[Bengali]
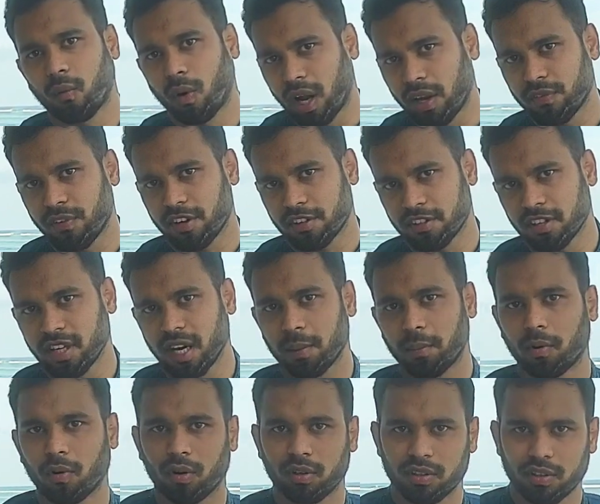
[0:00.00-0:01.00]
ওয়াইফ আসেন
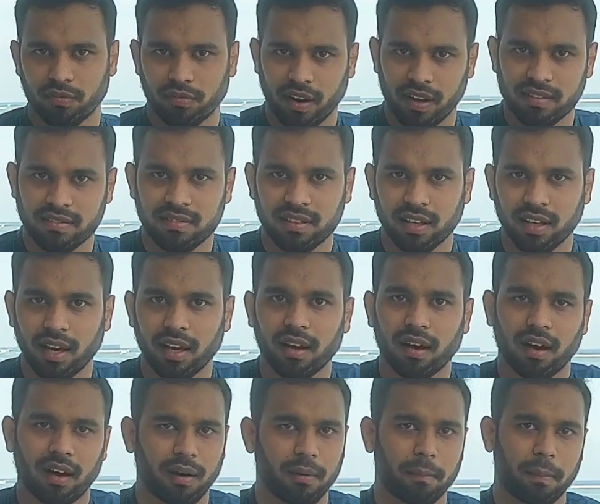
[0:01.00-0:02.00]
এবং হচ্ছে ফ্রান্স থেকে
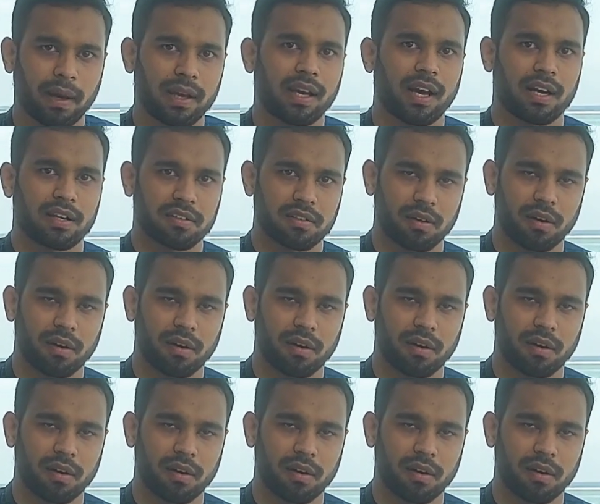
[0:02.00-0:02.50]
বাইয়া